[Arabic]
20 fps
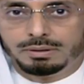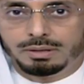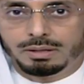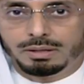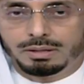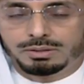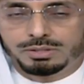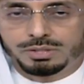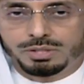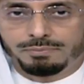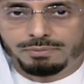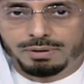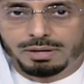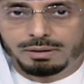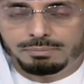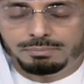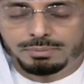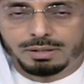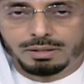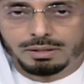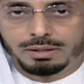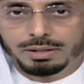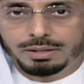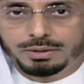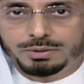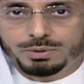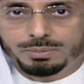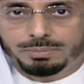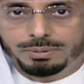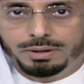الشفاء من الله
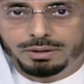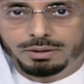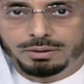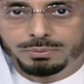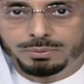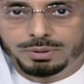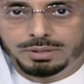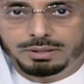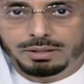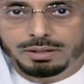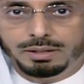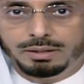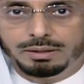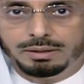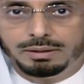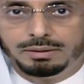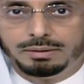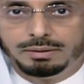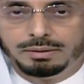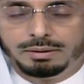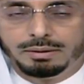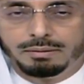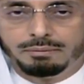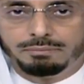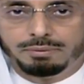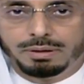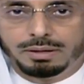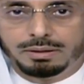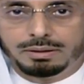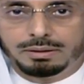سبحانه وتعالى
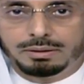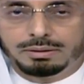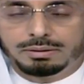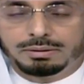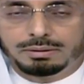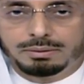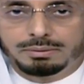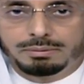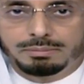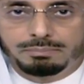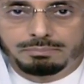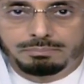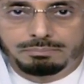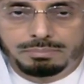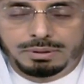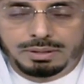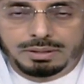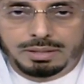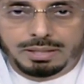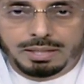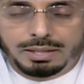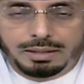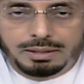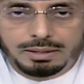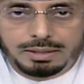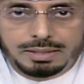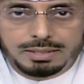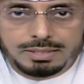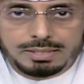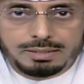
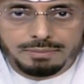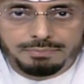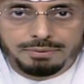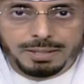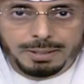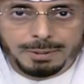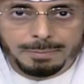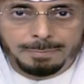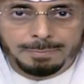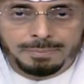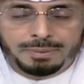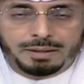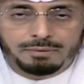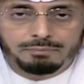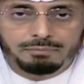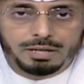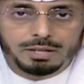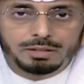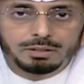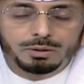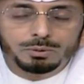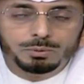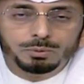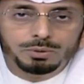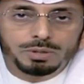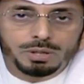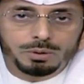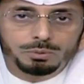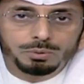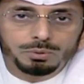فبهذه الصفة فإنه
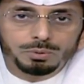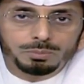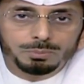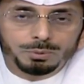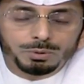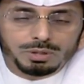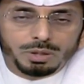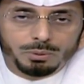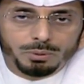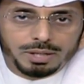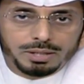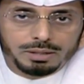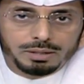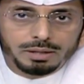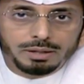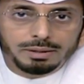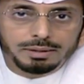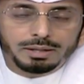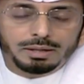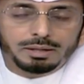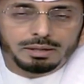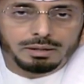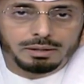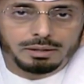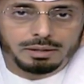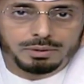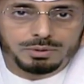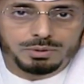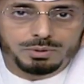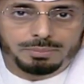يكون متوكلا على
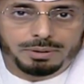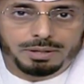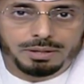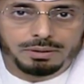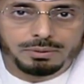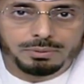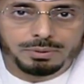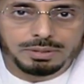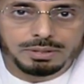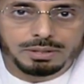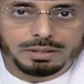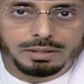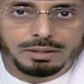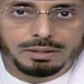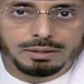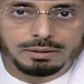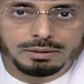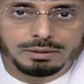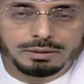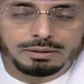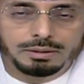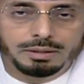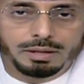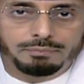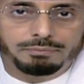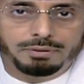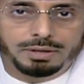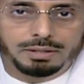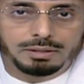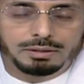الله سبحانه وتعالى
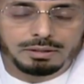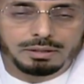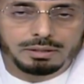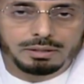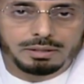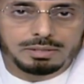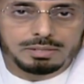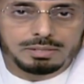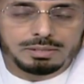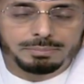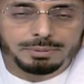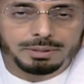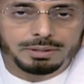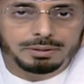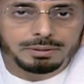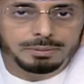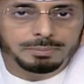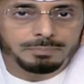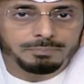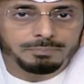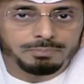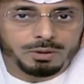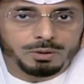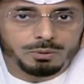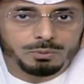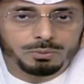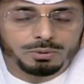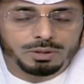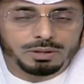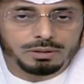يرفع يديه إلى السماء
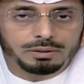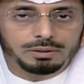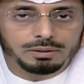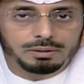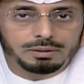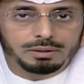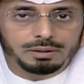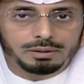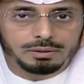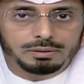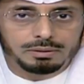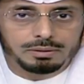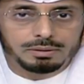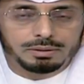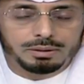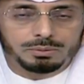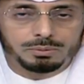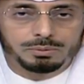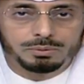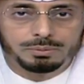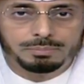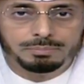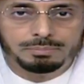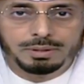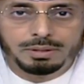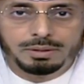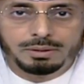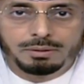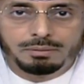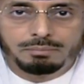ويقوم
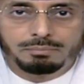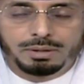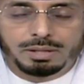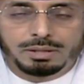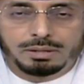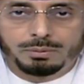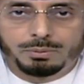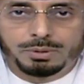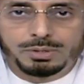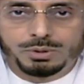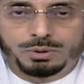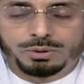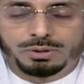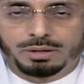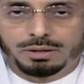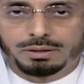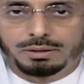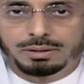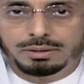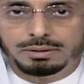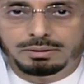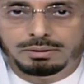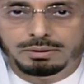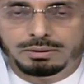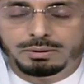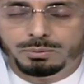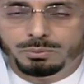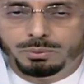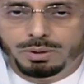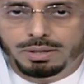بالتوجه إلى الله
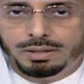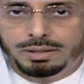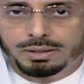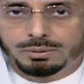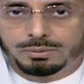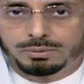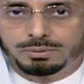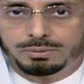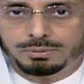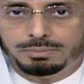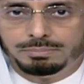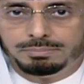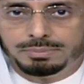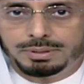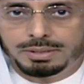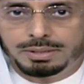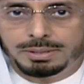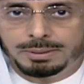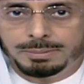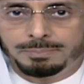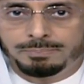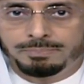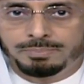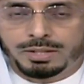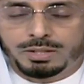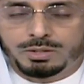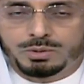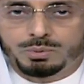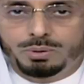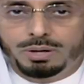ولا يقوم
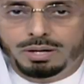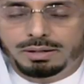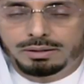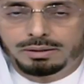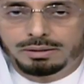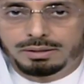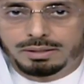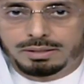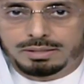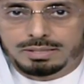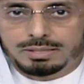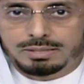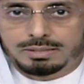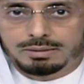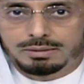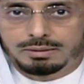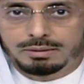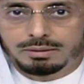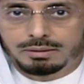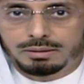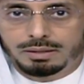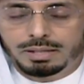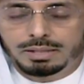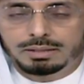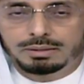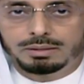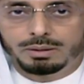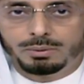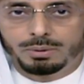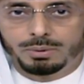بسؤال الناس
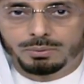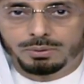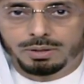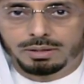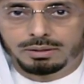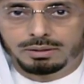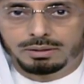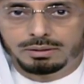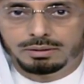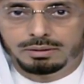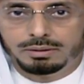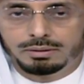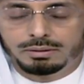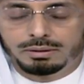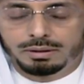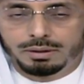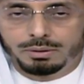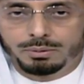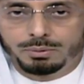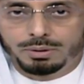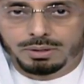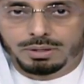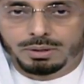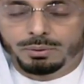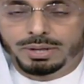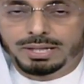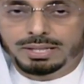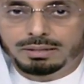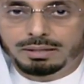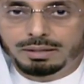حتى ولو كان الرقية
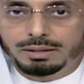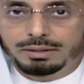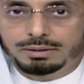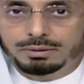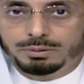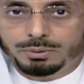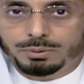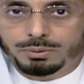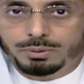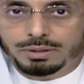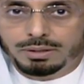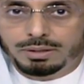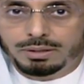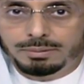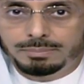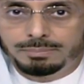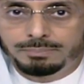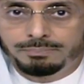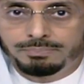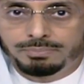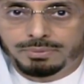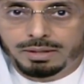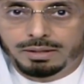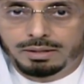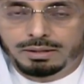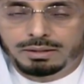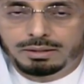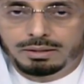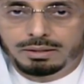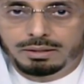وإن كانت الرقية
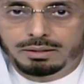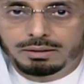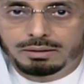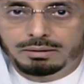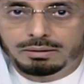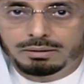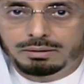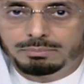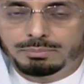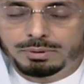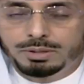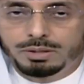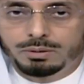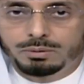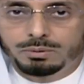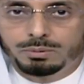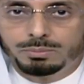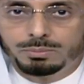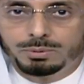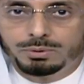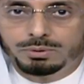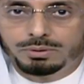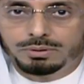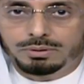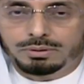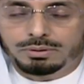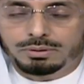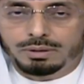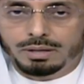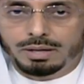هي من الأمور
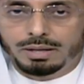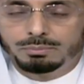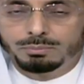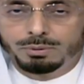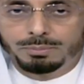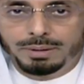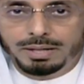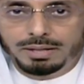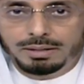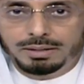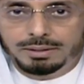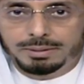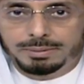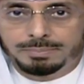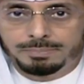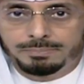المباحة